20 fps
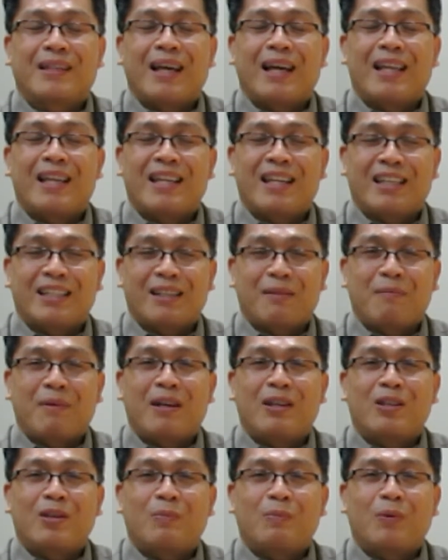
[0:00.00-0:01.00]
Halina
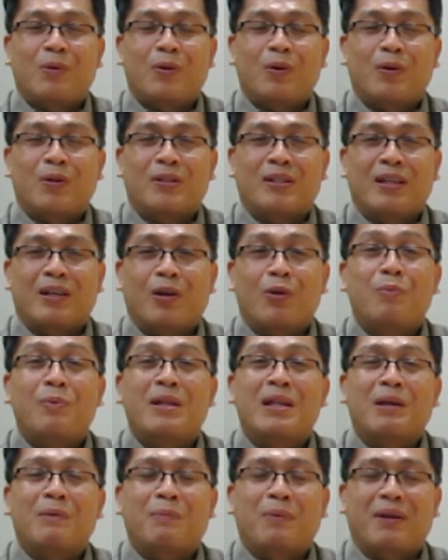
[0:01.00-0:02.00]
samahan niyo po ako sa
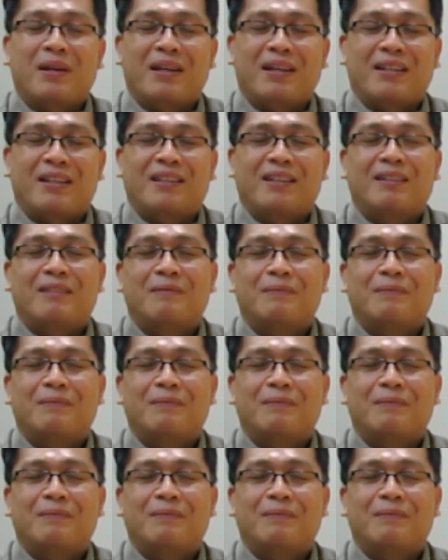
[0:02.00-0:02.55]
opening prayer.